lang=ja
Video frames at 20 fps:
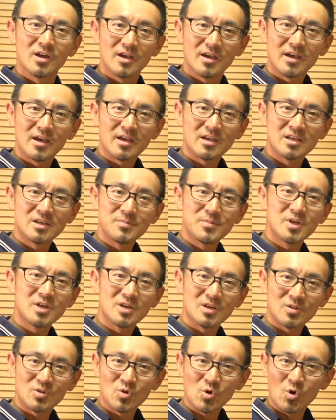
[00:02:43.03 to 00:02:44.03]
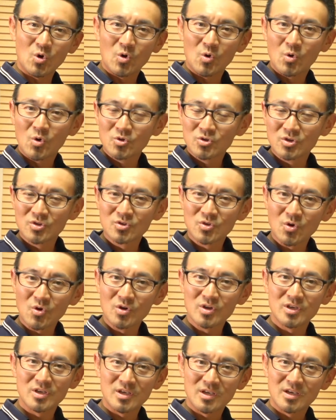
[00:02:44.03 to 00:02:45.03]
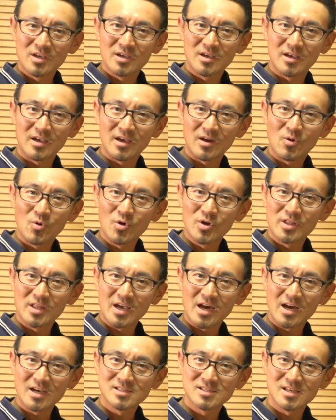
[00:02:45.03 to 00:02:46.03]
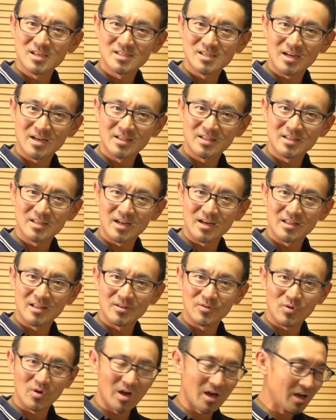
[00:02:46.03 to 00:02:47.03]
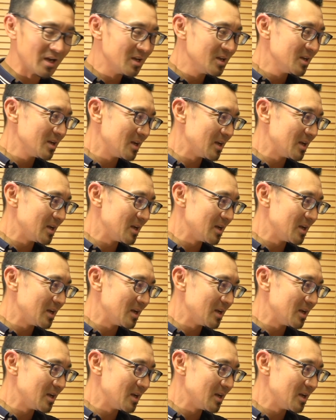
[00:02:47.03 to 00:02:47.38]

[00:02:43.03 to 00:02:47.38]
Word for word: え響きと程遠いえ声で発声されてたりだとか、